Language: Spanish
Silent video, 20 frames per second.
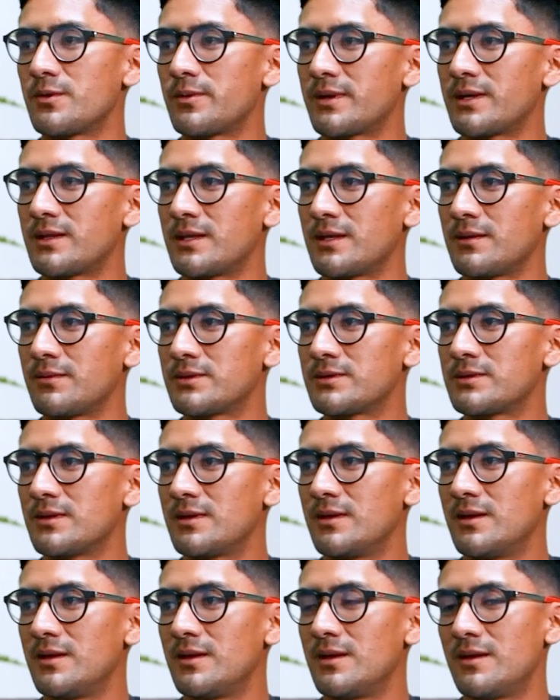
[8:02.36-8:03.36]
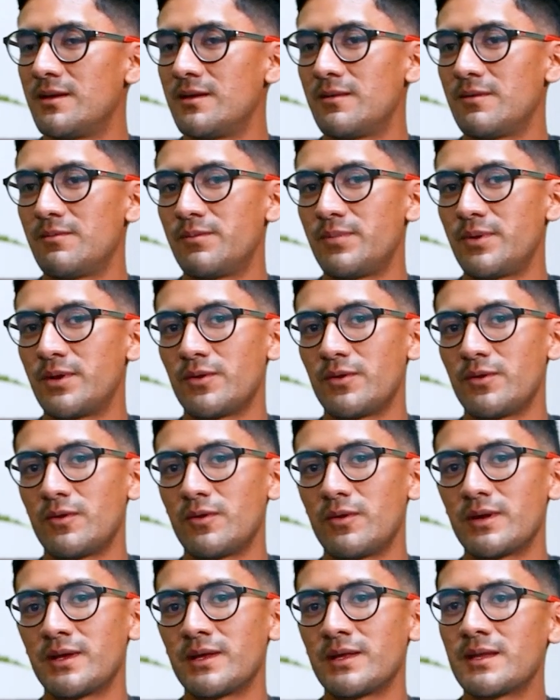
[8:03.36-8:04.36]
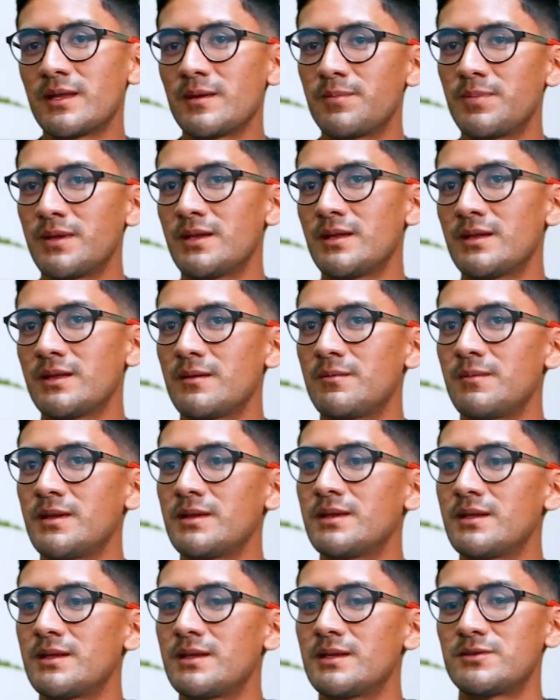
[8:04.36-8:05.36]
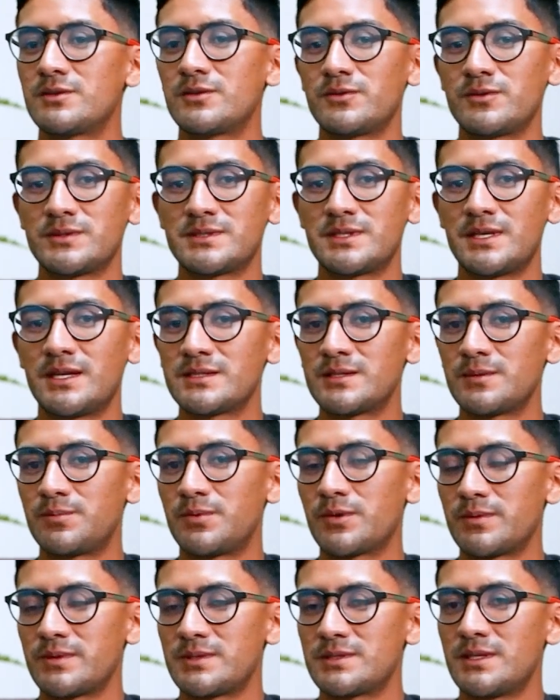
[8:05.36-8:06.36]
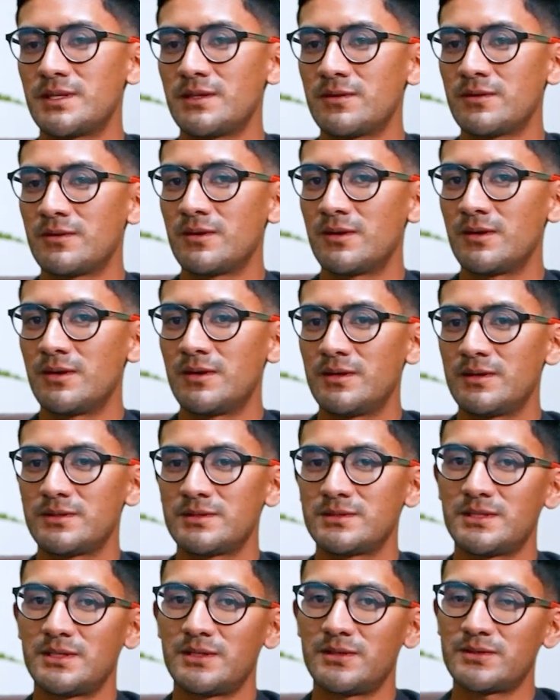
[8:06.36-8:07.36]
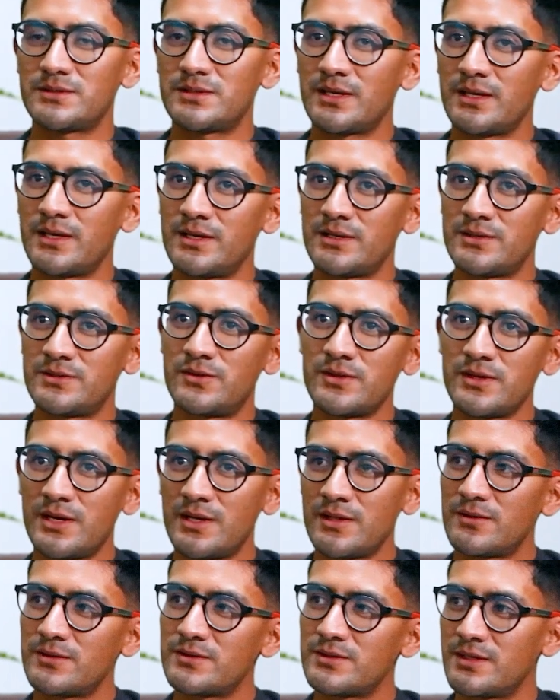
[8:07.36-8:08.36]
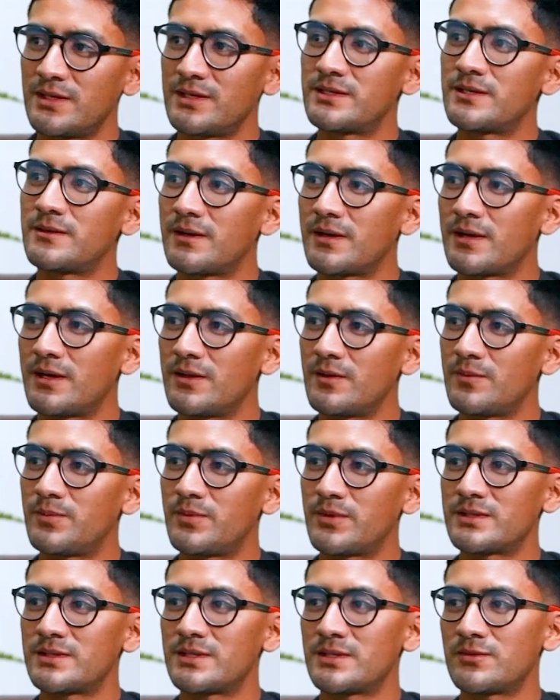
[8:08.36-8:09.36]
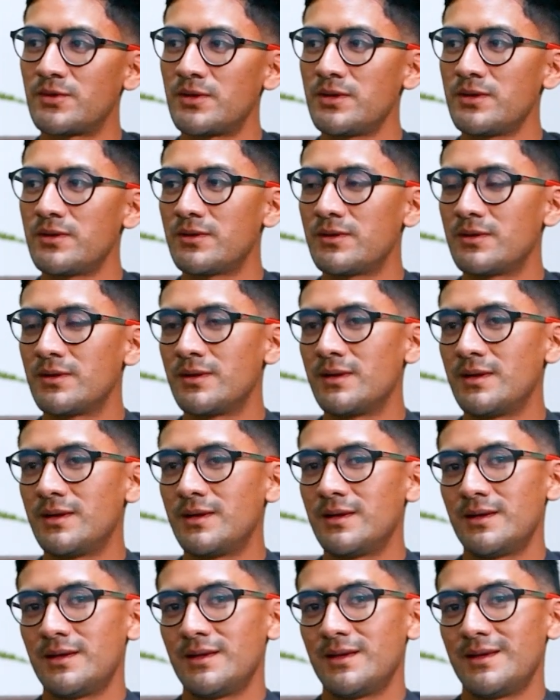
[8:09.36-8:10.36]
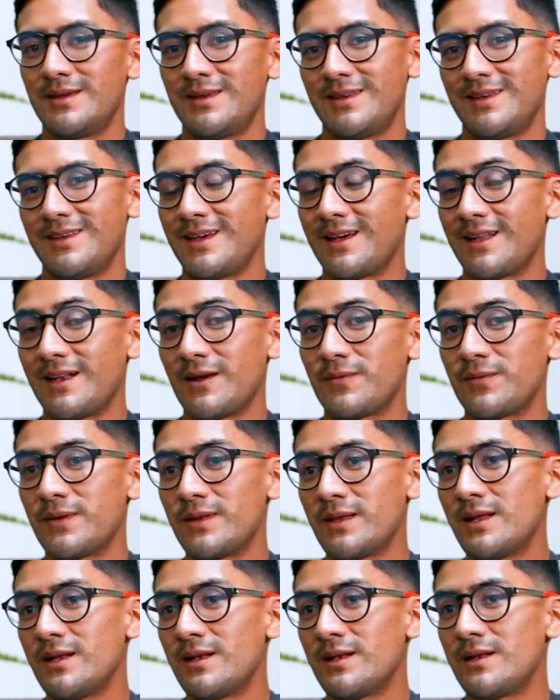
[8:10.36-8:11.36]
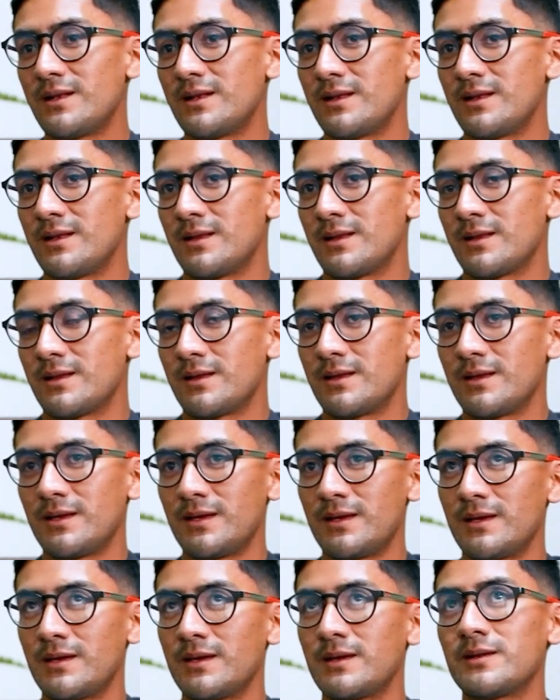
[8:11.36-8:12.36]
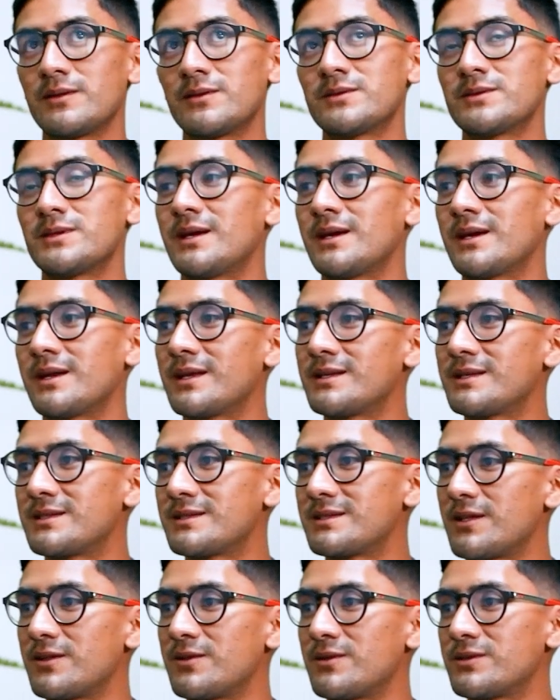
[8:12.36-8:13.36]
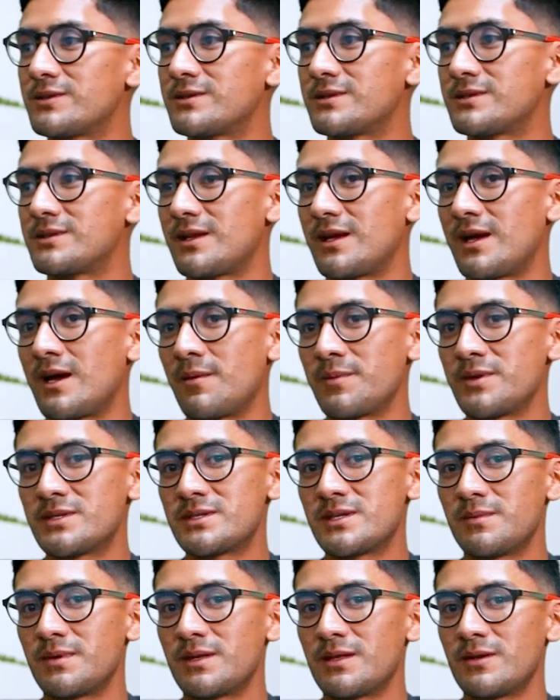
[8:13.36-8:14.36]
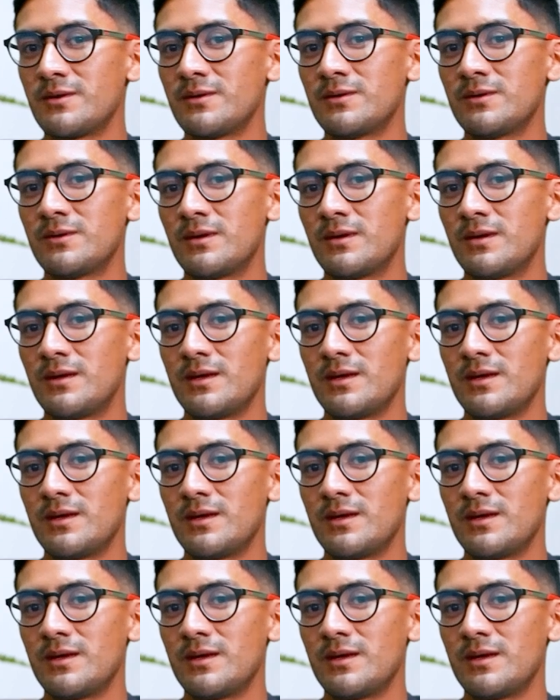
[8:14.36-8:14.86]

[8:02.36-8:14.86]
objetivos. Pero independientemente de eso, no es darse por vencido, sino seguir soñando, seguir trabajando por ese sueño. Y a la final, eh, no sé, gracias a Dios, a mí se me dio